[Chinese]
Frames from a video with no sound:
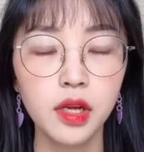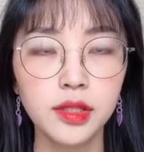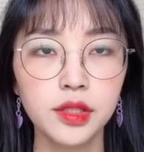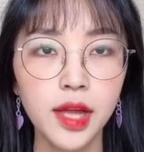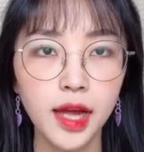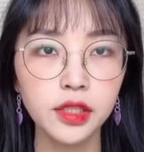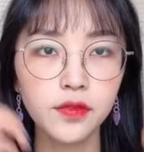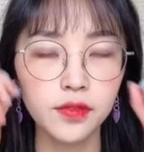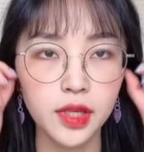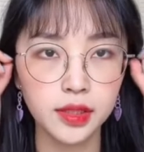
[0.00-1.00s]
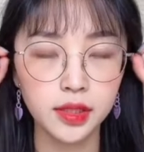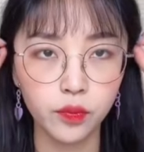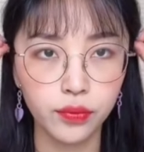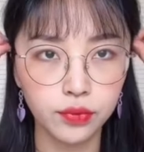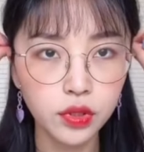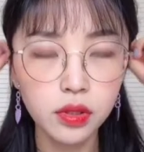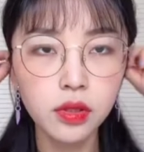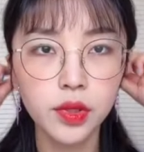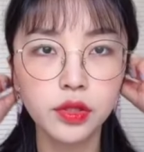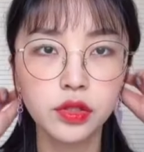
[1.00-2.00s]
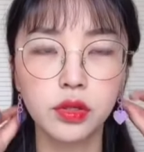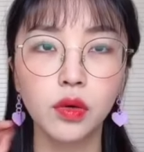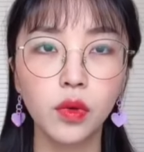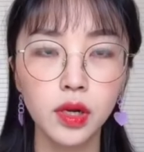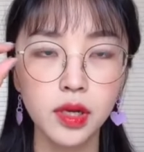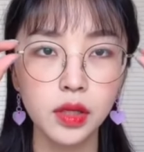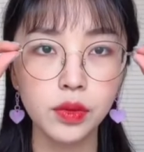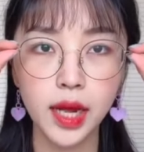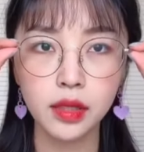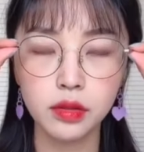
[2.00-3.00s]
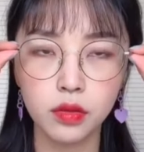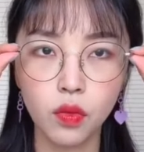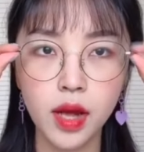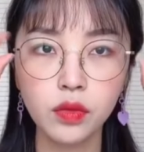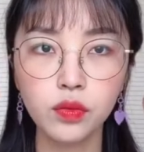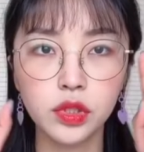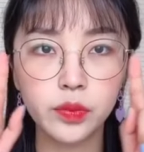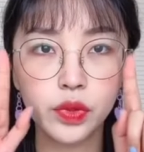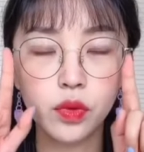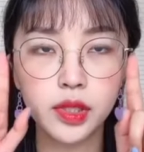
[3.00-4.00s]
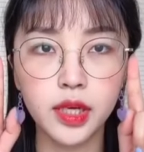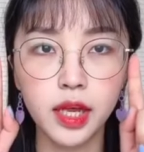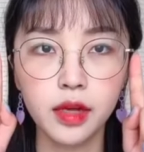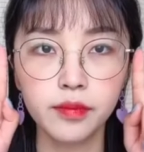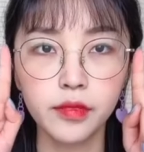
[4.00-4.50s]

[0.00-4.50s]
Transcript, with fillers: 其实它这副眼镜不是特别的适合我，因为它的宽度是比我的脸。